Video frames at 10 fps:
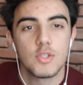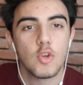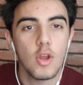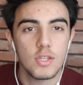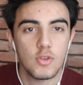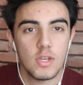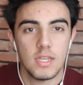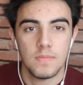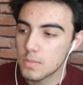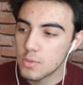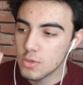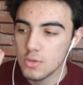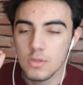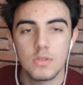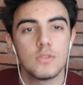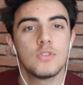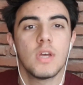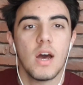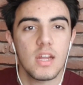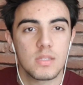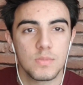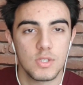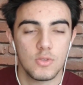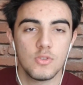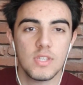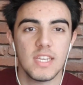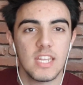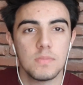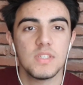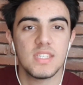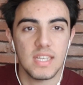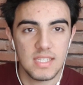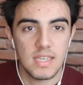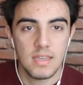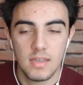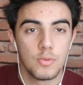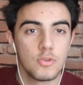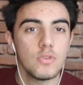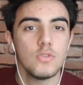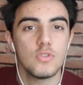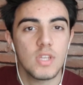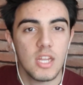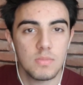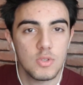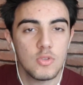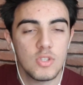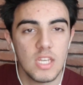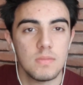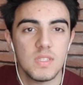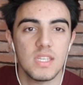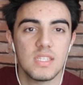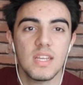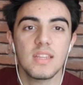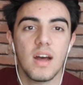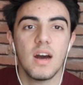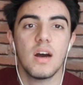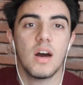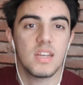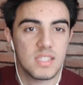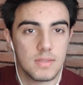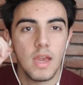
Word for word: Şöyle söyleyeyim. Bunun %60, %70 sesi bunun %60, %70 sesinden daha az.